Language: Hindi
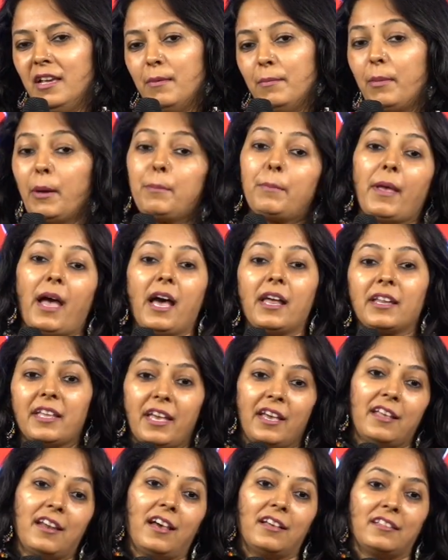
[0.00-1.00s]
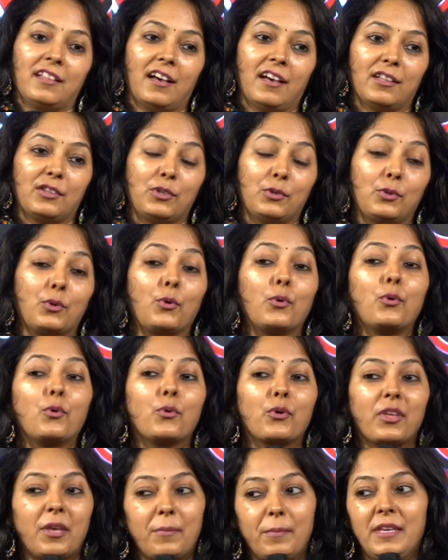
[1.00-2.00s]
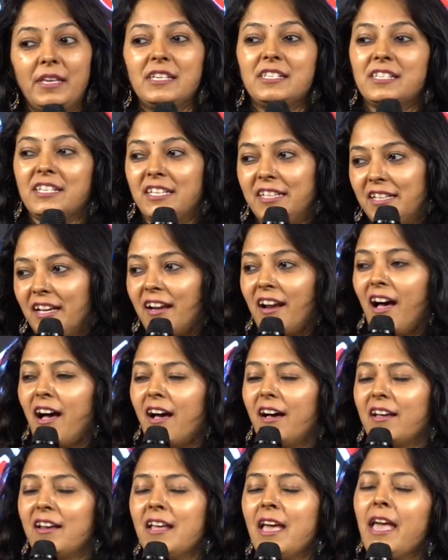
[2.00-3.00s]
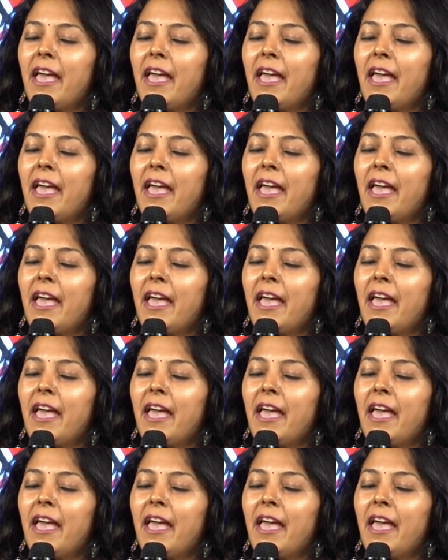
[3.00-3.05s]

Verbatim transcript: पर प्यार गहरा था तो दोनों के बीच की दरार